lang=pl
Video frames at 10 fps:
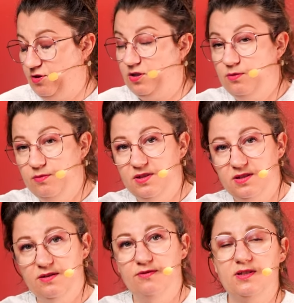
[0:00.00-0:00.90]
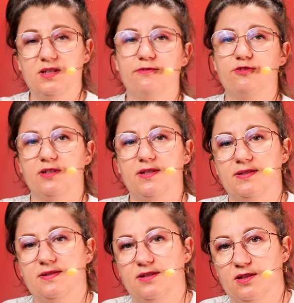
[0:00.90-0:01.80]
Że sukcesywnie zawsze
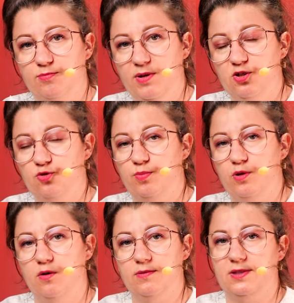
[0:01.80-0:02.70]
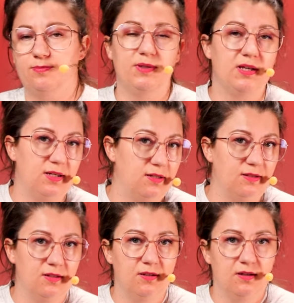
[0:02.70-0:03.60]
jest ten beż, brąz, biel
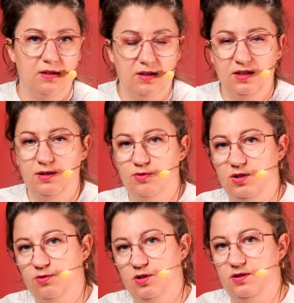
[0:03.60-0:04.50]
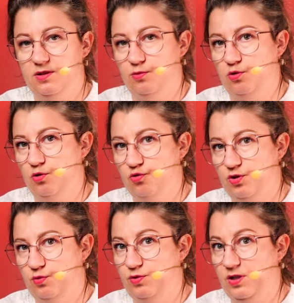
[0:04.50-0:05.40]
na jakimś tam cielistym
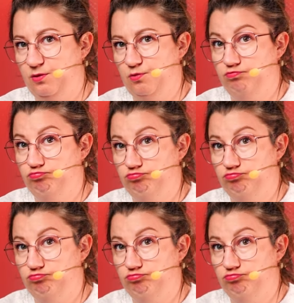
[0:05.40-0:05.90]
kolorze. Nudziaku.